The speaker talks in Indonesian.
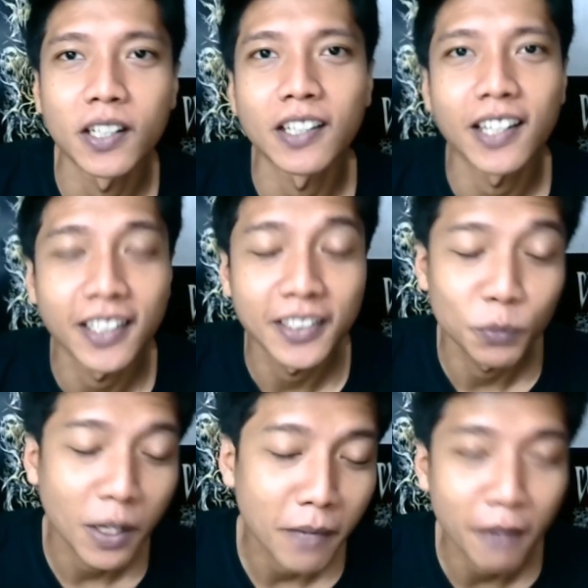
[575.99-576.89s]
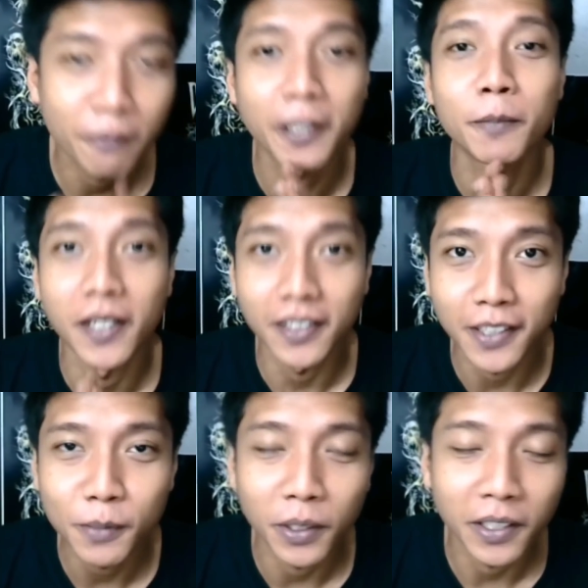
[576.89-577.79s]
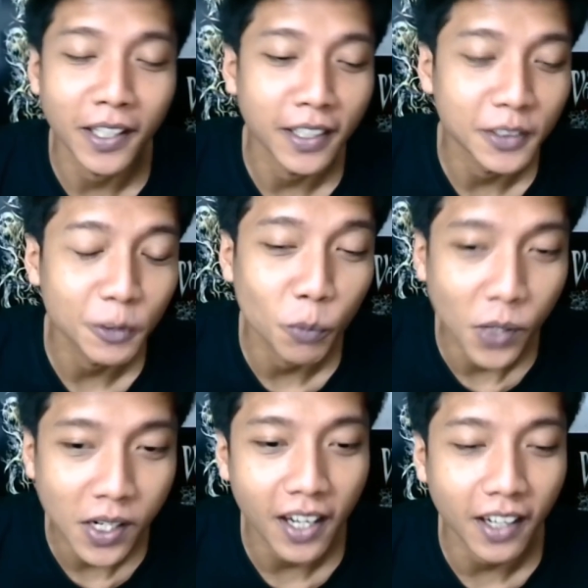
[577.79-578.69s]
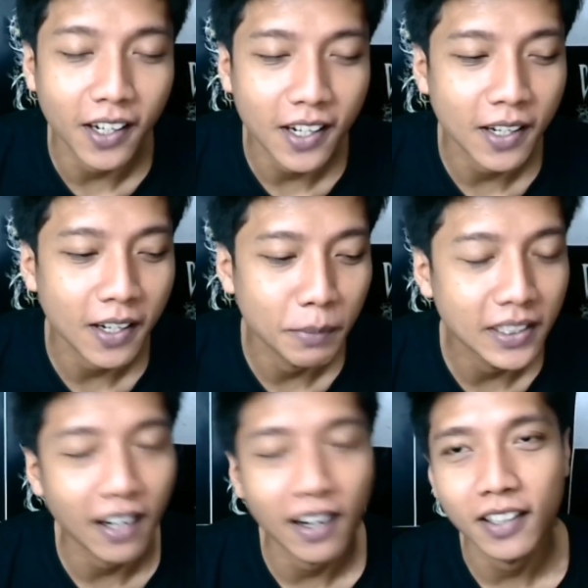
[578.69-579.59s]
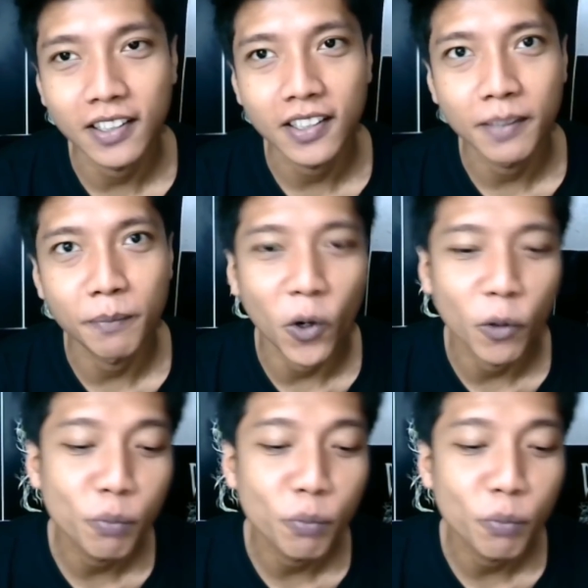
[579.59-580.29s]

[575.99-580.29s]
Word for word: ke kalian semua maaf lahir batin buat kalian semua karena bentar lagi mau